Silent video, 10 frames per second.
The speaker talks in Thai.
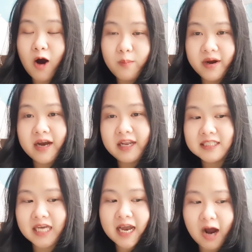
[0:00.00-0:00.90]
เขาเพื่อ
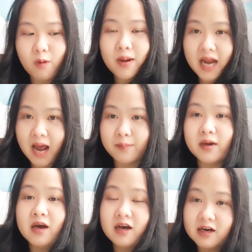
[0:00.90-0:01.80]
ที่จะให้เขาไป
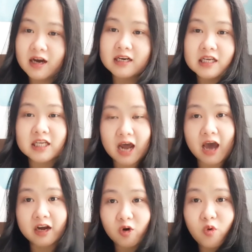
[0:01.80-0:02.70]
ทำเรื่องที่ส
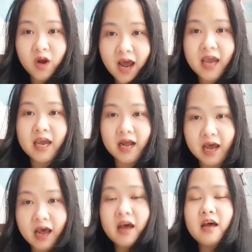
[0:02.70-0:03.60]
ถานทูตให้
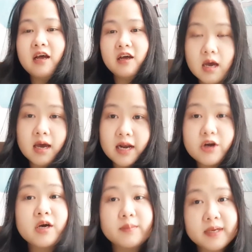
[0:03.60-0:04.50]
นะคะ
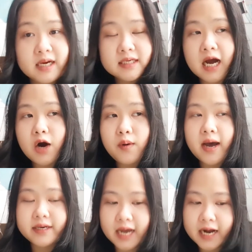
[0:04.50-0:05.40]
แล้วคือเพื่อนเขา
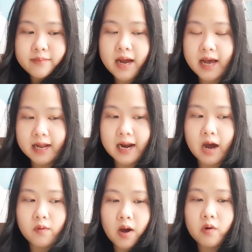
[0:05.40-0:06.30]
อะทักมาหา
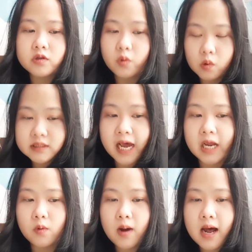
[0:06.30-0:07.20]
เราก็ตกใจ
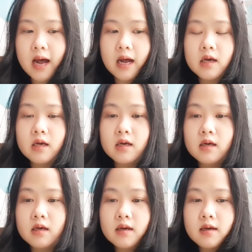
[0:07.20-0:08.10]
ว่า
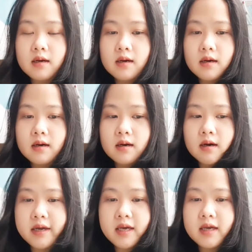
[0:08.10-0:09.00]

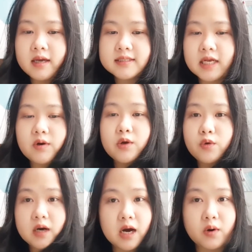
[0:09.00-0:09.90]
เฮ้ยเอกสารของเรา
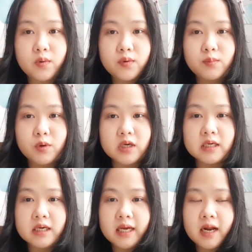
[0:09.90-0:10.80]
อยู่กับเขาหมด
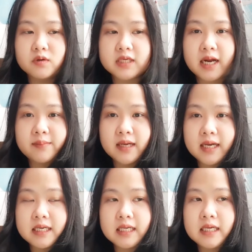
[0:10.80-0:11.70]
เลยเราจะทำยัง
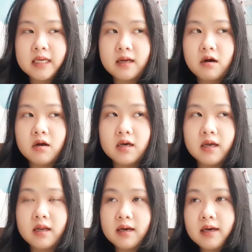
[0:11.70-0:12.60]
ไงดีก็เล
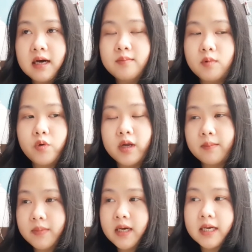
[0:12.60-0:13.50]
ยเริ่มคุย
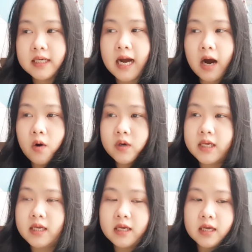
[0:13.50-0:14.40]
กับเพื่อนเขา
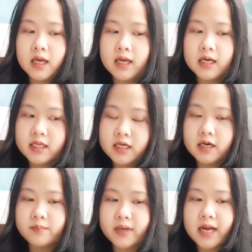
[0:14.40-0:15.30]
ที่
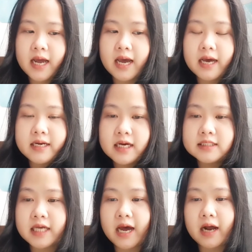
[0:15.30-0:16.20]
เกิดปัญหาเนื่อ
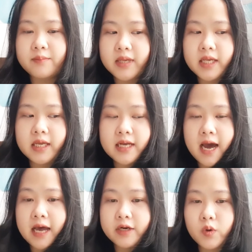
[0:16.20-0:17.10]
งจากมี
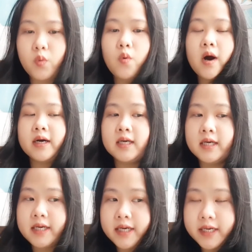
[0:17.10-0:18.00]
การทวง
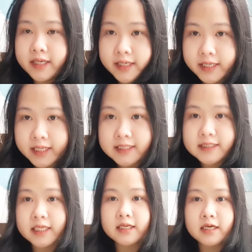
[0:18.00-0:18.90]
หนี้
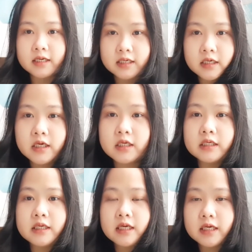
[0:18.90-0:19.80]
สินเกิดขึ้น
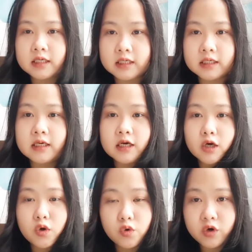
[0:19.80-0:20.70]
นั่นก็คือ
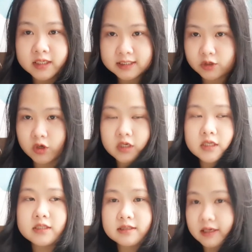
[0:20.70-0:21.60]
กู้เงินสด
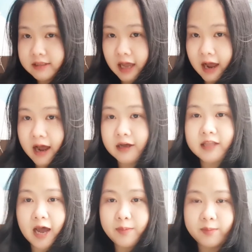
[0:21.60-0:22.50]
ต่า
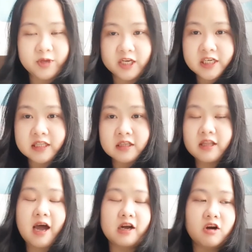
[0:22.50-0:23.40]
งๆตามแอปพลิเคชัน
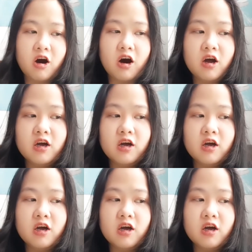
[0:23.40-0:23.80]
ต่างๆก็